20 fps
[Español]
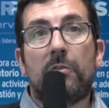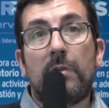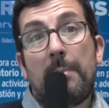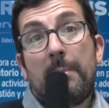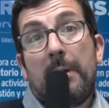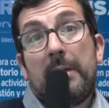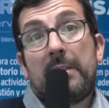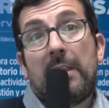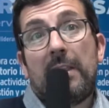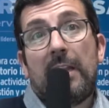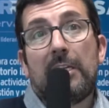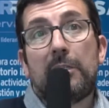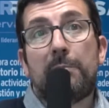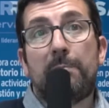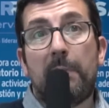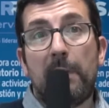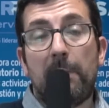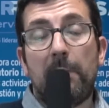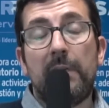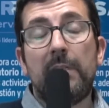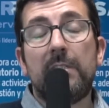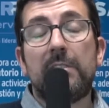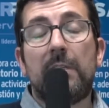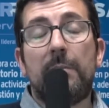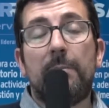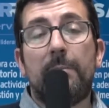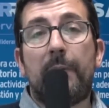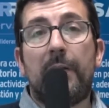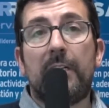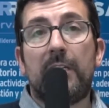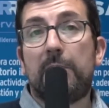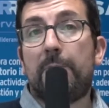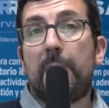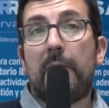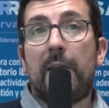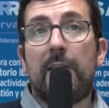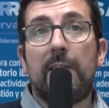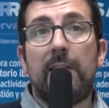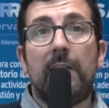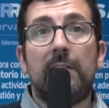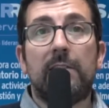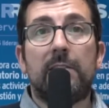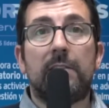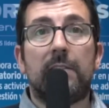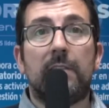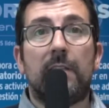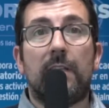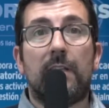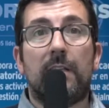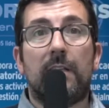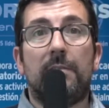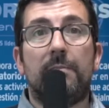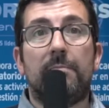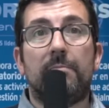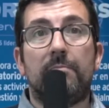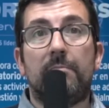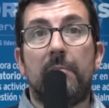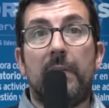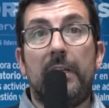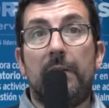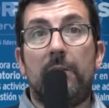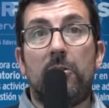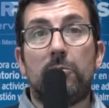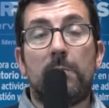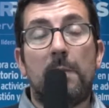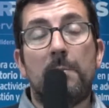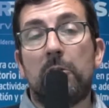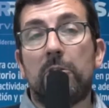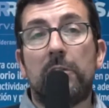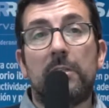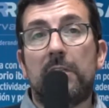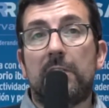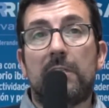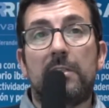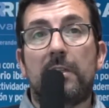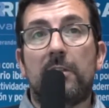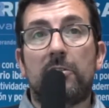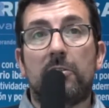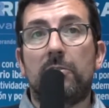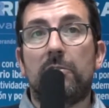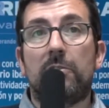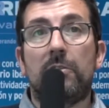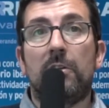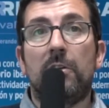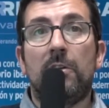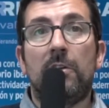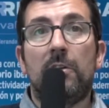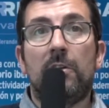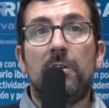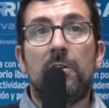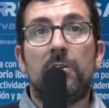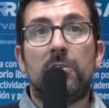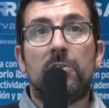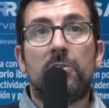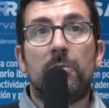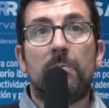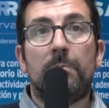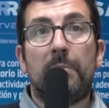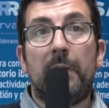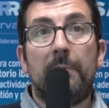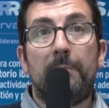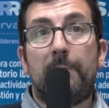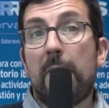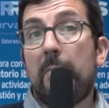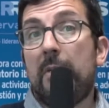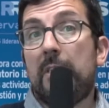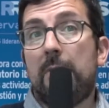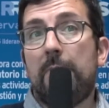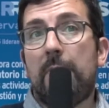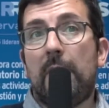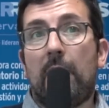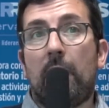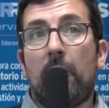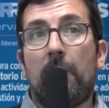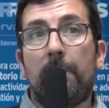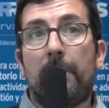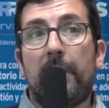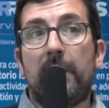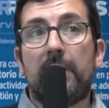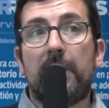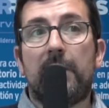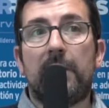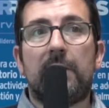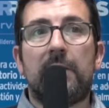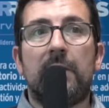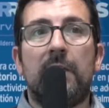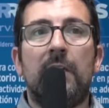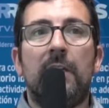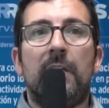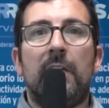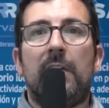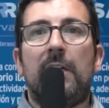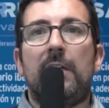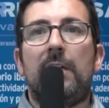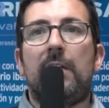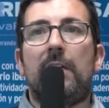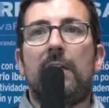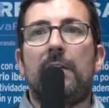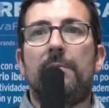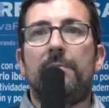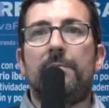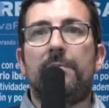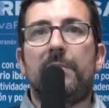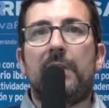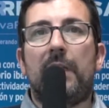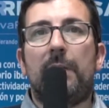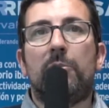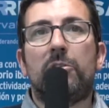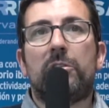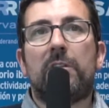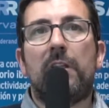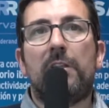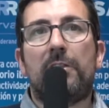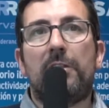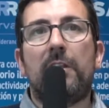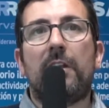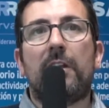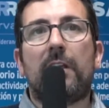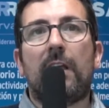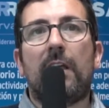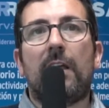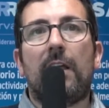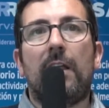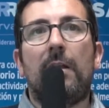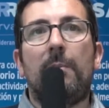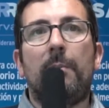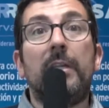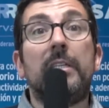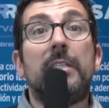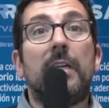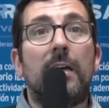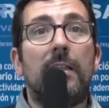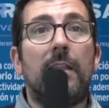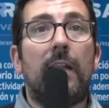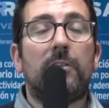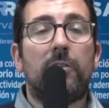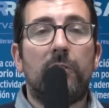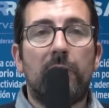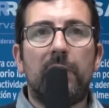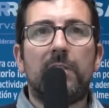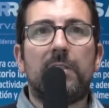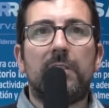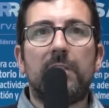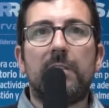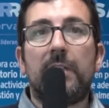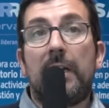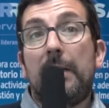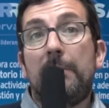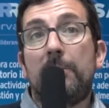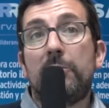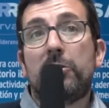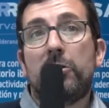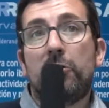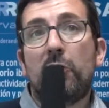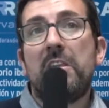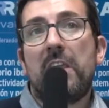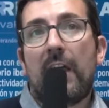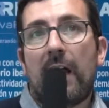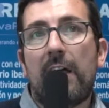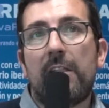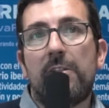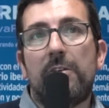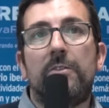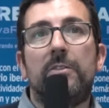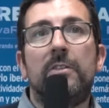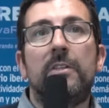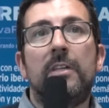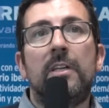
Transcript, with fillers: a una parte de las pymes, de empresas pequeñas. Eh, los miembros de T-Center son, son pymes y microempresas y mm, tenemos que decir que el mensaje de las ODS creemos que no ha llegado,